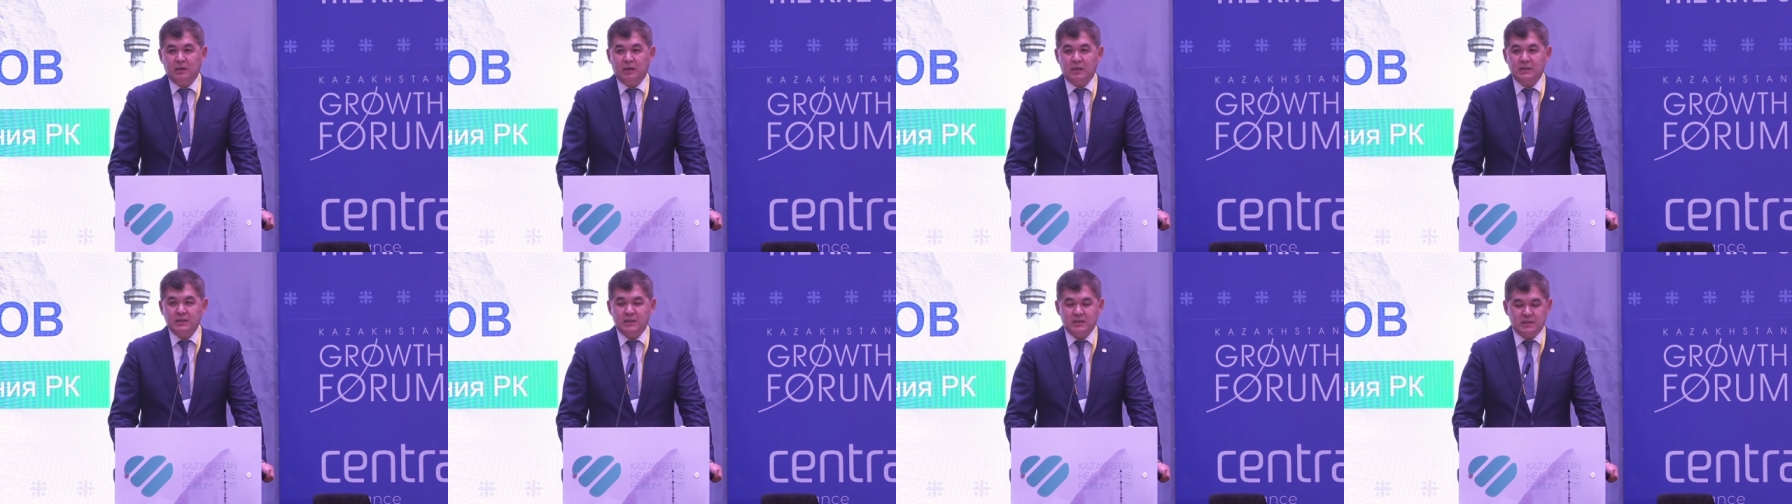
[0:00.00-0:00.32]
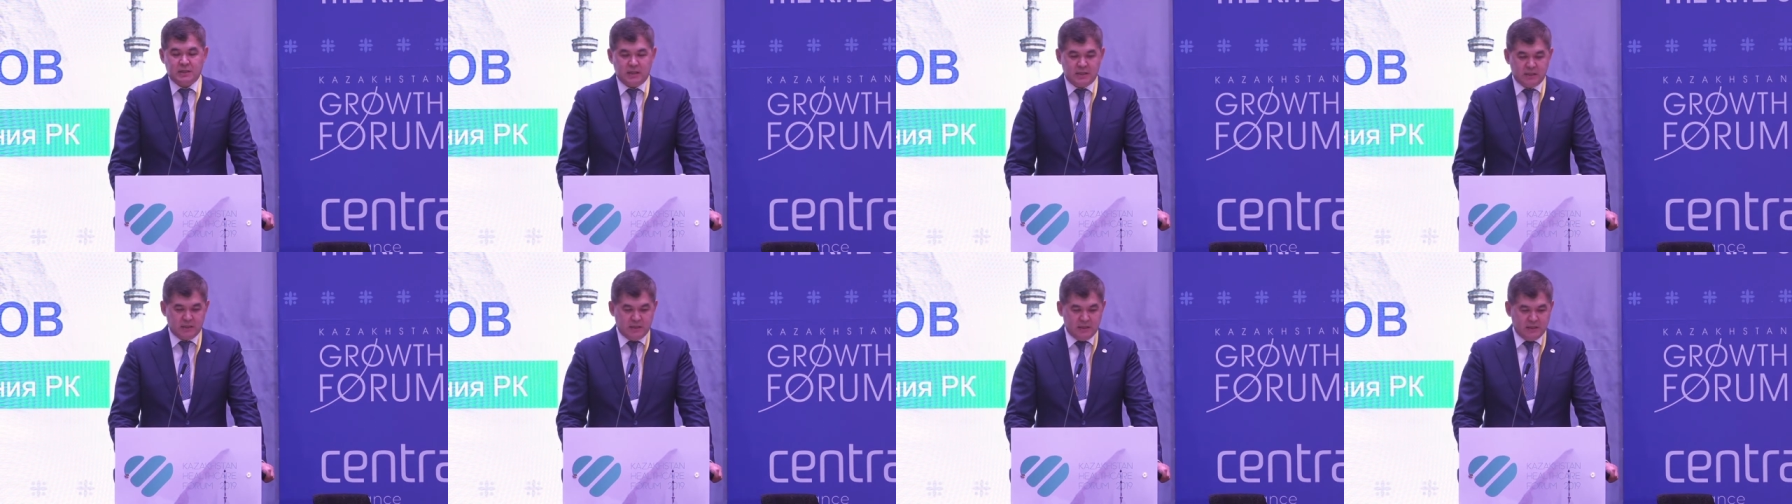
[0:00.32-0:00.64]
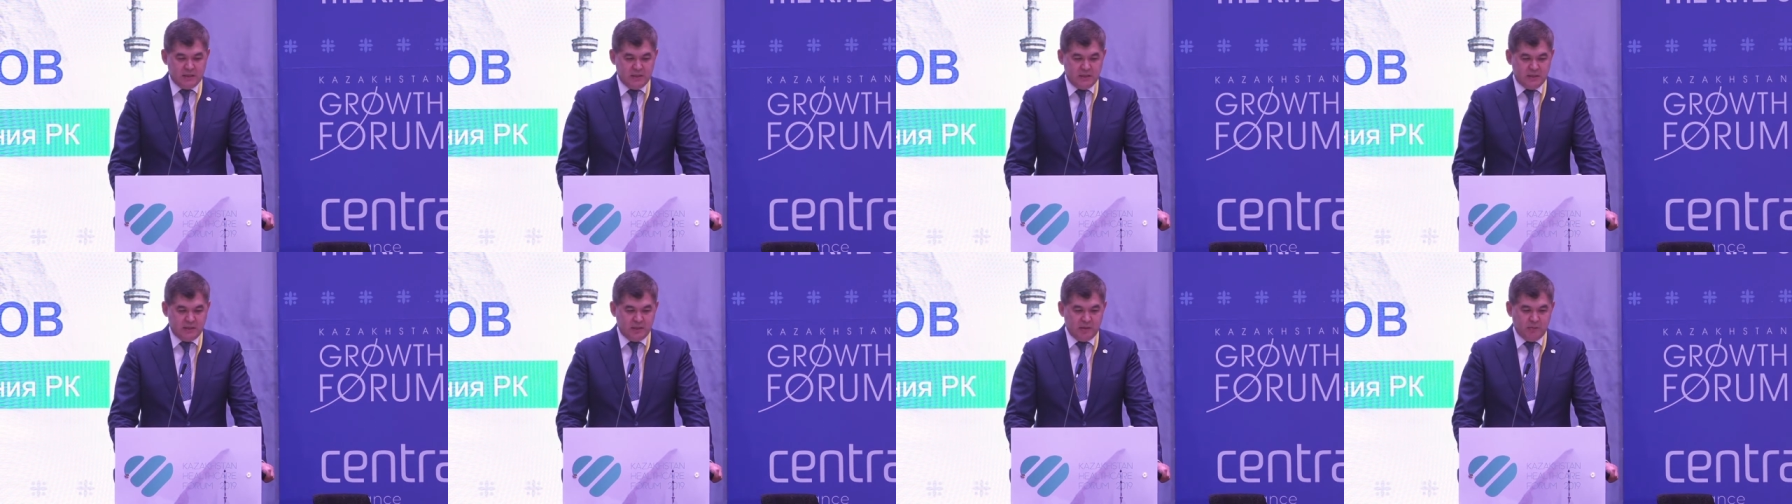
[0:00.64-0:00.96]
казахстанской
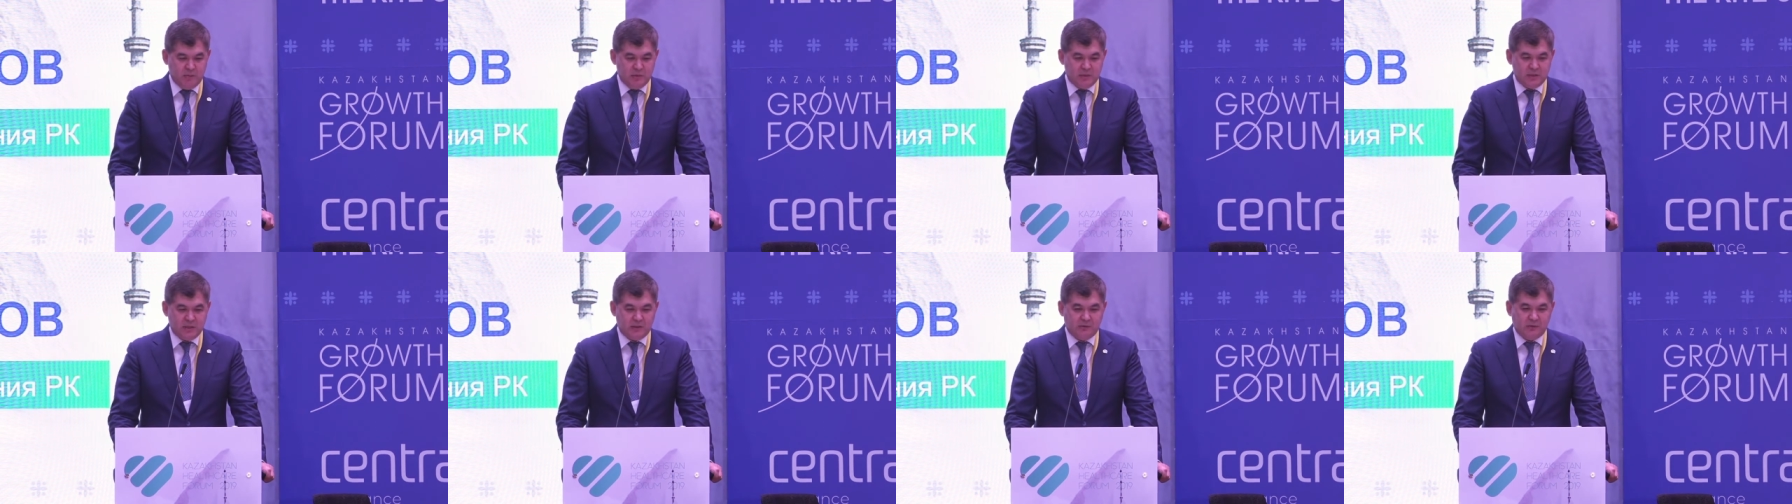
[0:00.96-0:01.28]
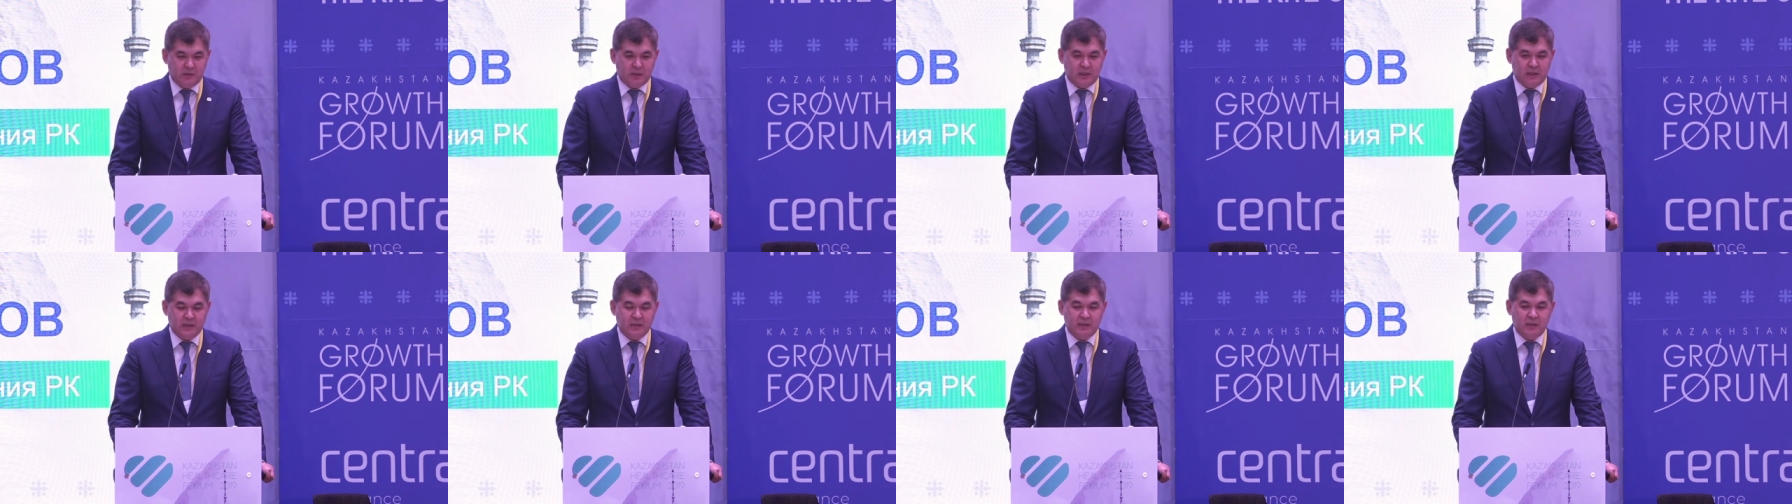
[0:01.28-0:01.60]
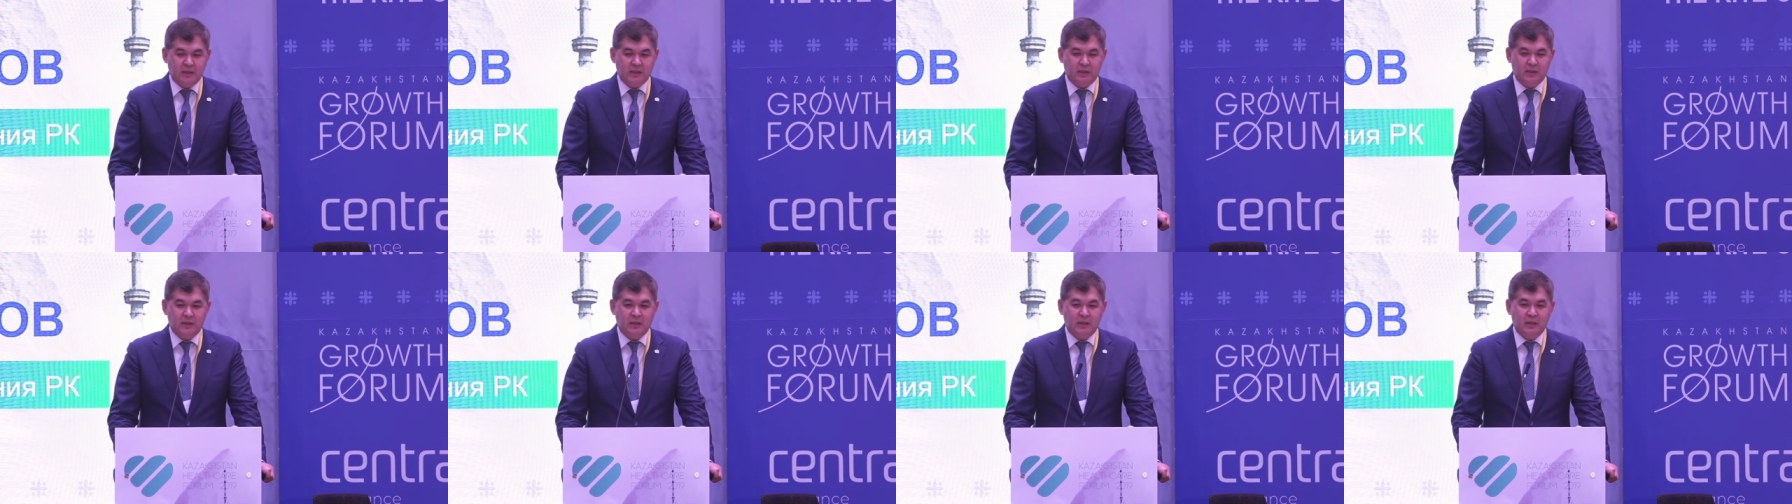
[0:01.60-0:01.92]
системы
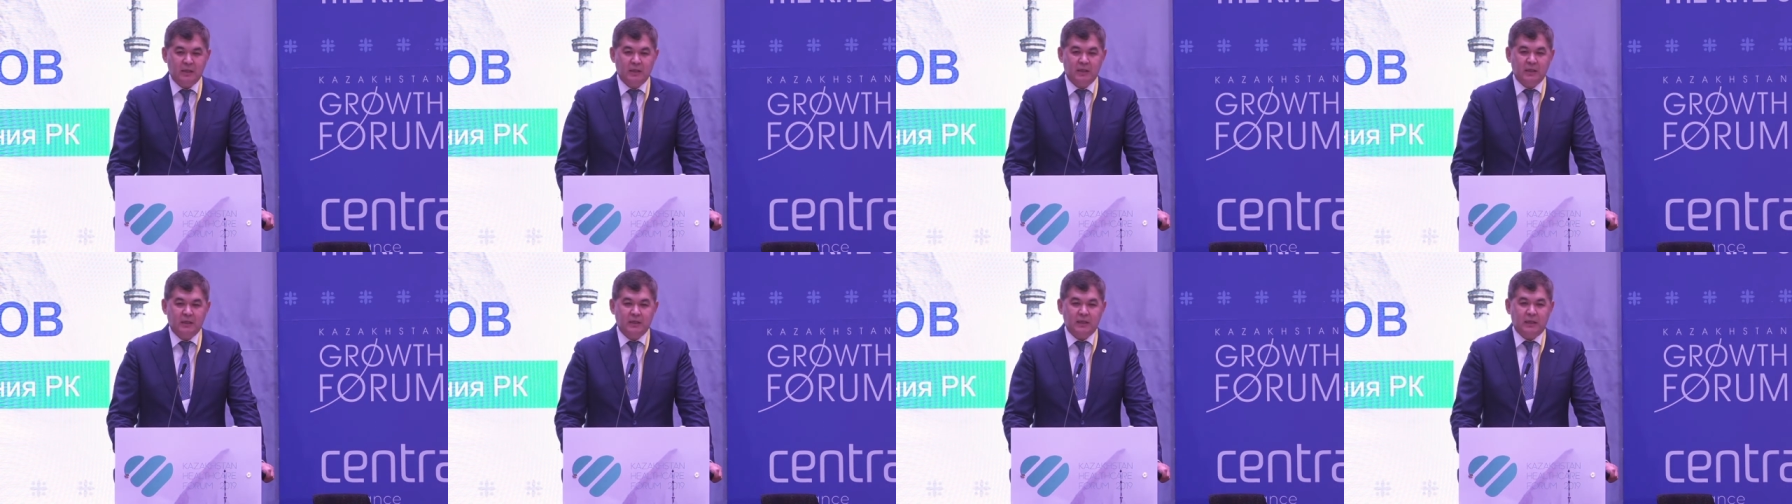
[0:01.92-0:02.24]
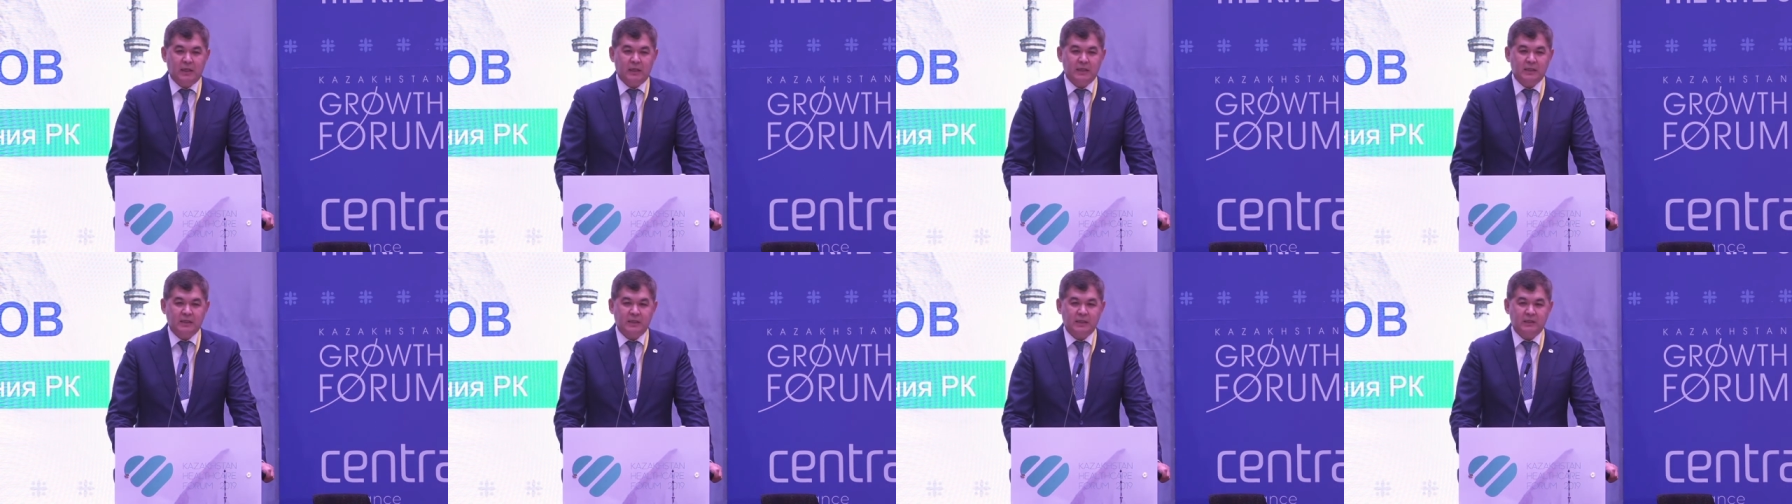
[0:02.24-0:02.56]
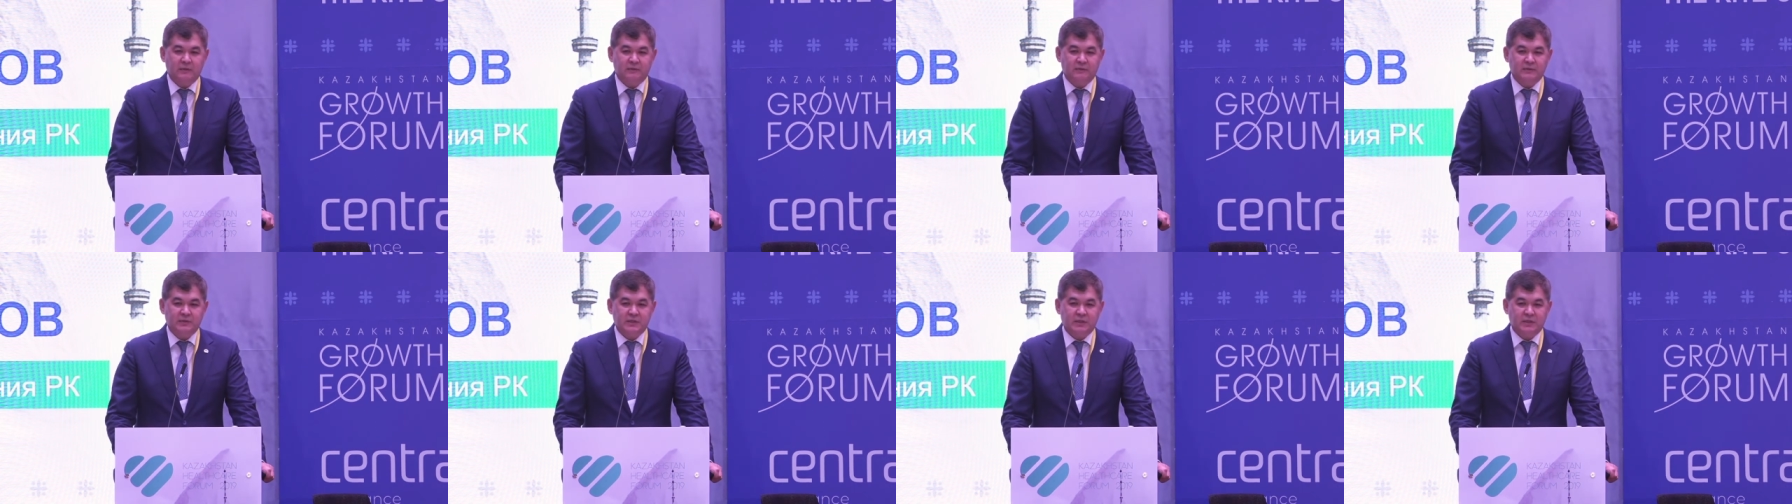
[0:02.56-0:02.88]
здравоохранения, они
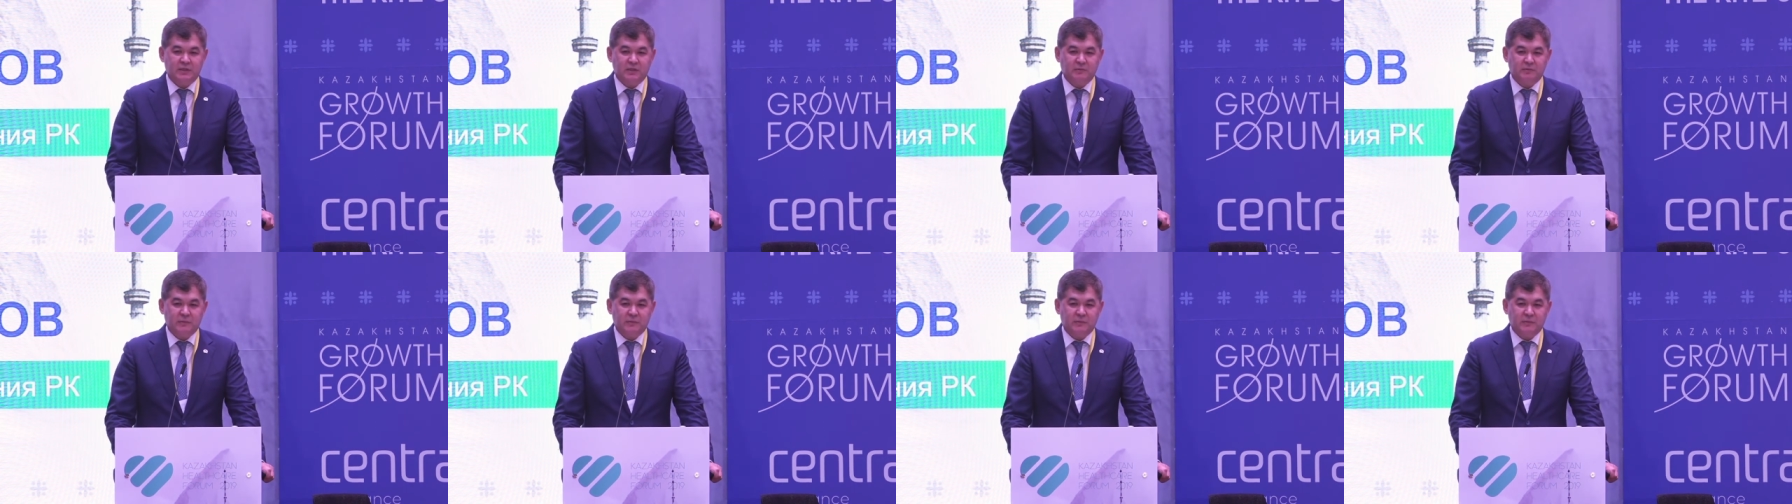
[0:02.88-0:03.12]
в целом